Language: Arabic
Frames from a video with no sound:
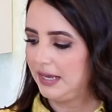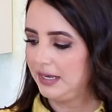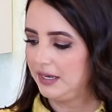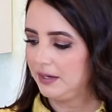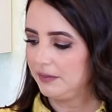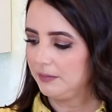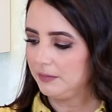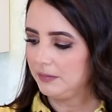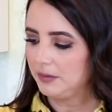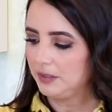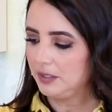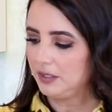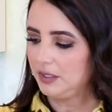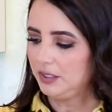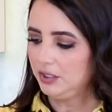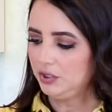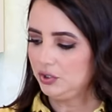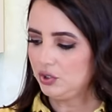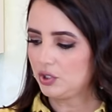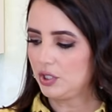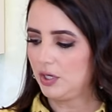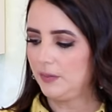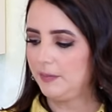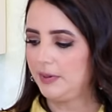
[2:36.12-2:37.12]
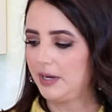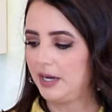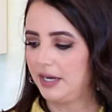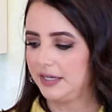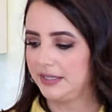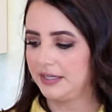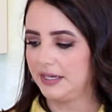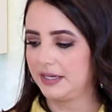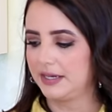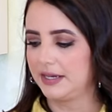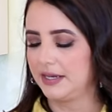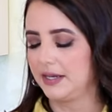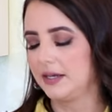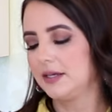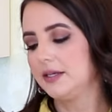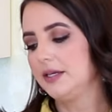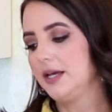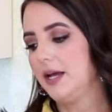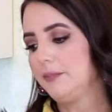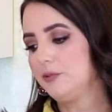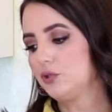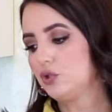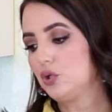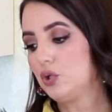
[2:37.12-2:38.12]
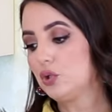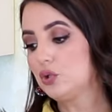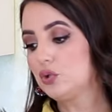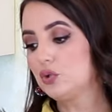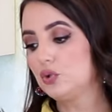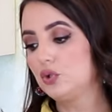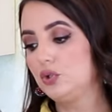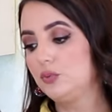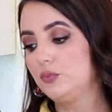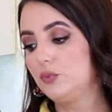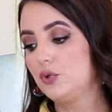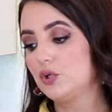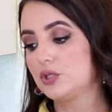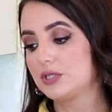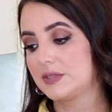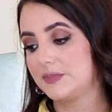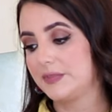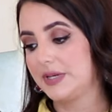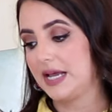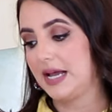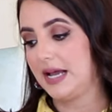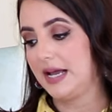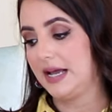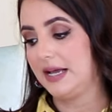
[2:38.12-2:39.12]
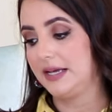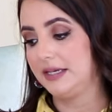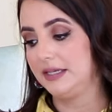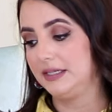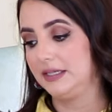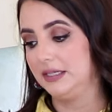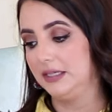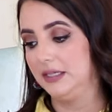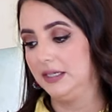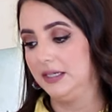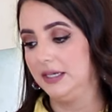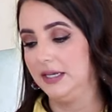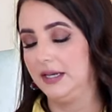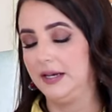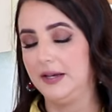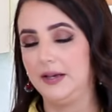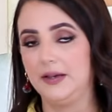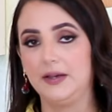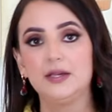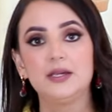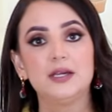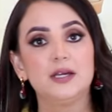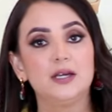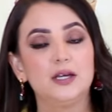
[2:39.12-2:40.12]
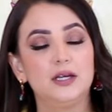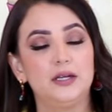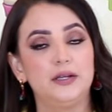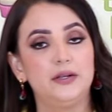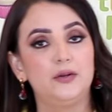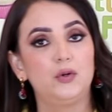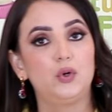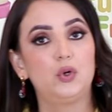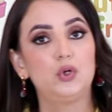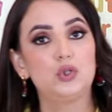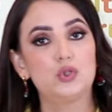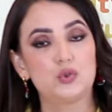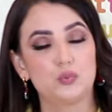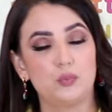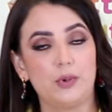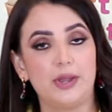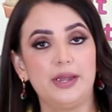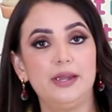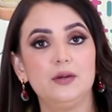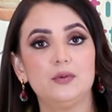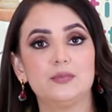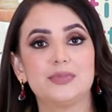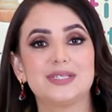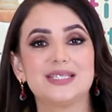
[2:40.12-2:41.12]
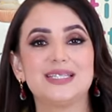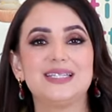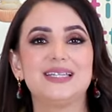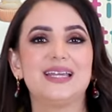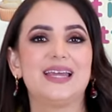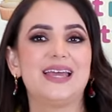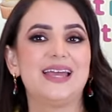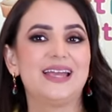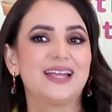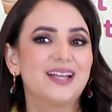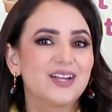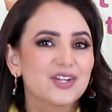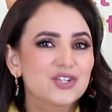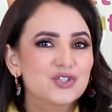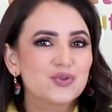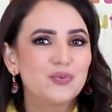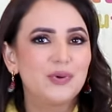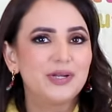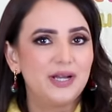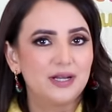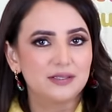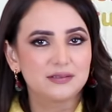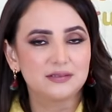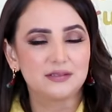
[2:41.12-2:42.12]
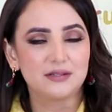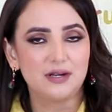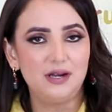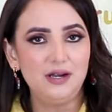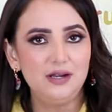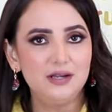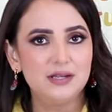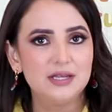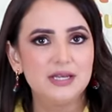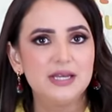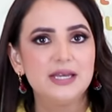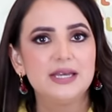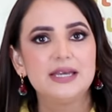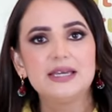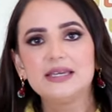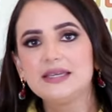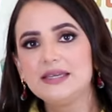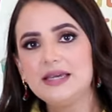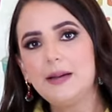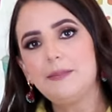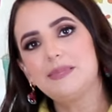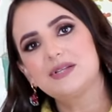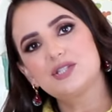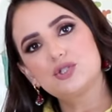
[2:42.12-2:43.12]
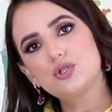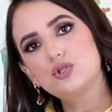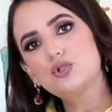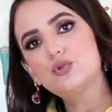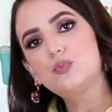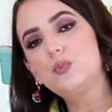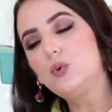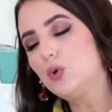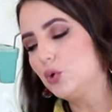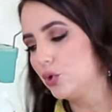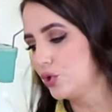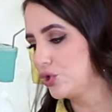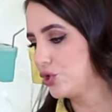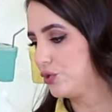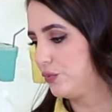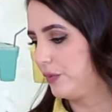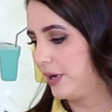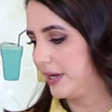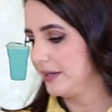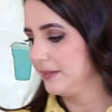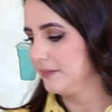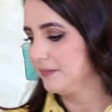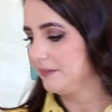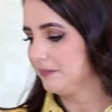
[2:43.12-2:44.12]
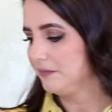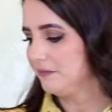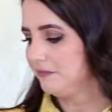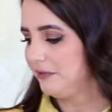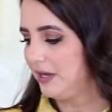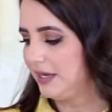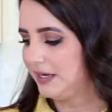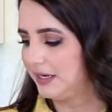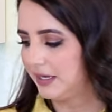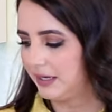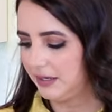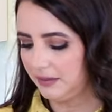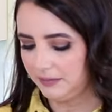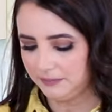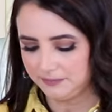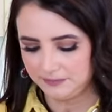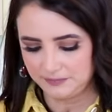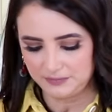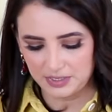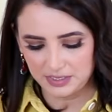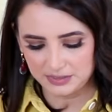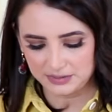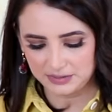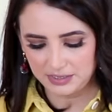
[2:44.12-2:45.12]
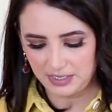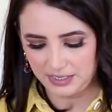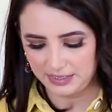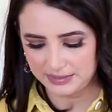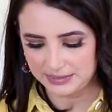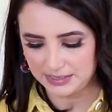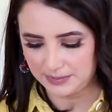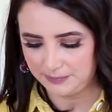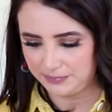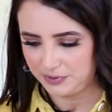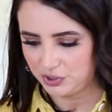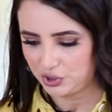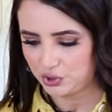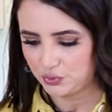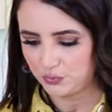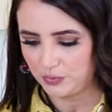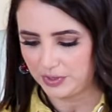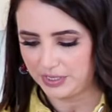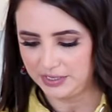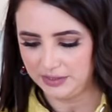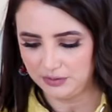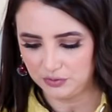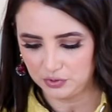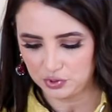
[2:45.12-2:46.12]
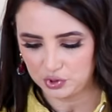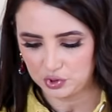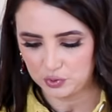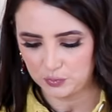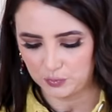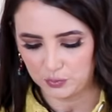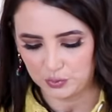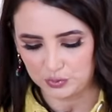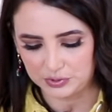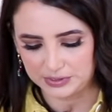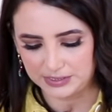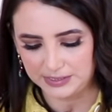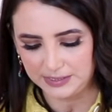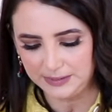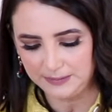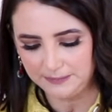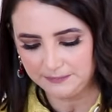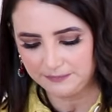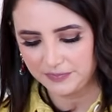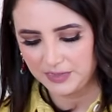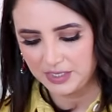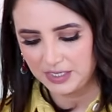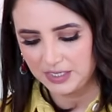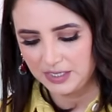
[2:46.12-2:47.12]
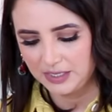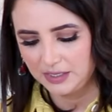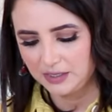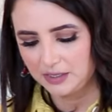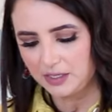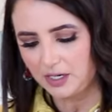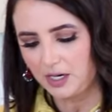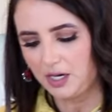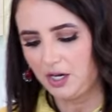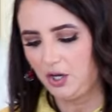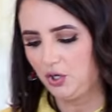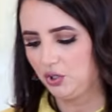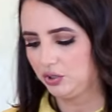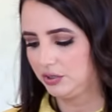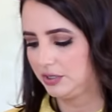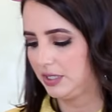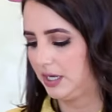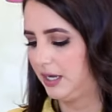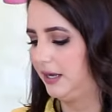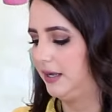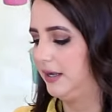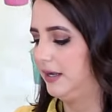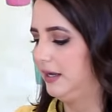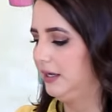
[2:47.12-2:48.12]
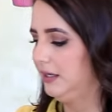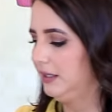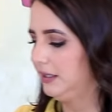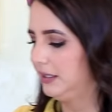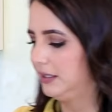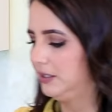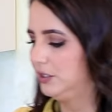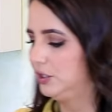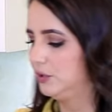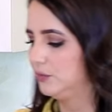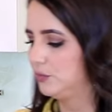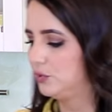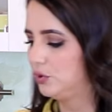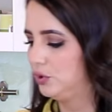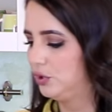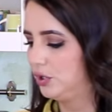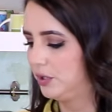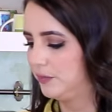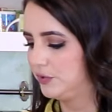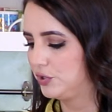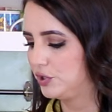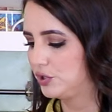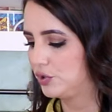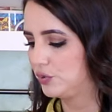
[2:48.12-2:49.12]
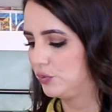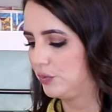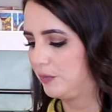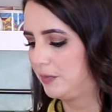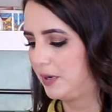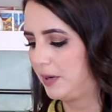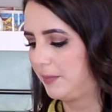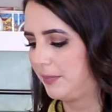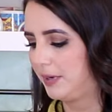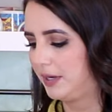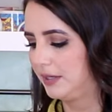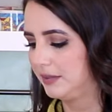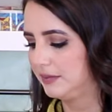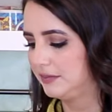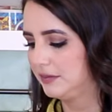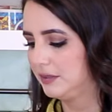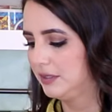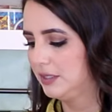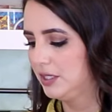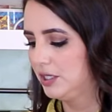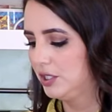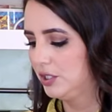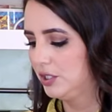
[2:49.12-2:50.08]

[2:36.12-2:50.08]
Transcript: هلا عندكم خيارين يا بتحطوا الموز بهاي الخطوه بصير هيك شوي قطره يا بس تطبخوا شوي فانا قطعت قبل شوي نص موزه راح احطها هلا خليهم كلهم يستووا مع بعض